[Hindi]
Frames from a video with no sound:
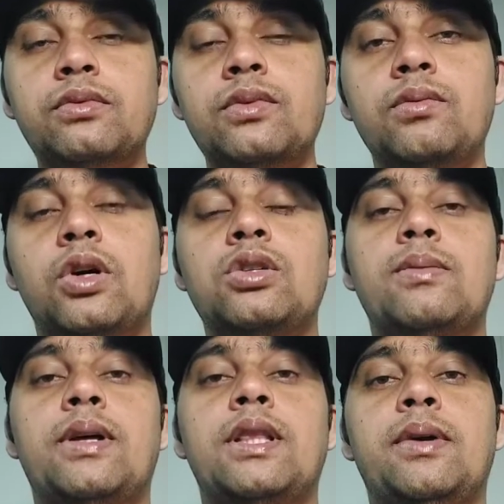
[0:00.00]
बहुत से
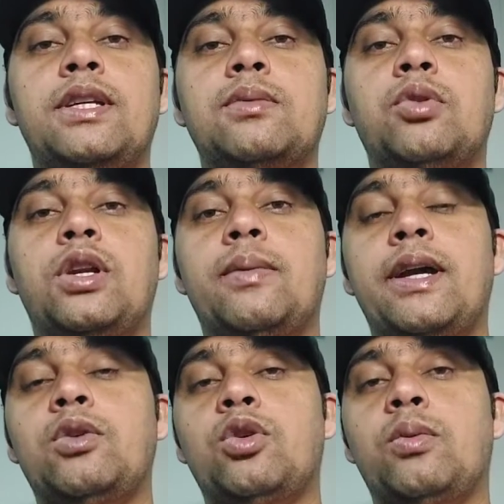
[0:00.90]
बंदे मेरे से बोल रहे हैं भाई
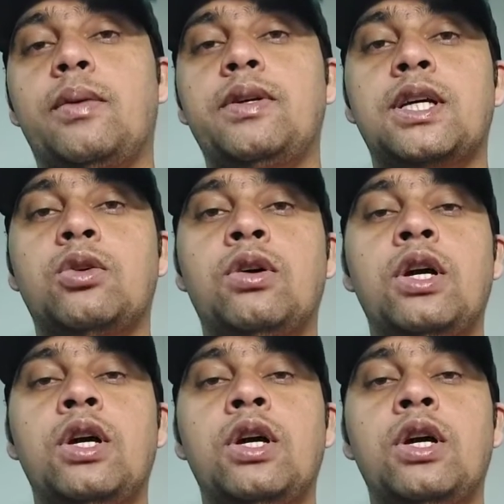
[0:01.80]
यूरोप का वीज़ा दो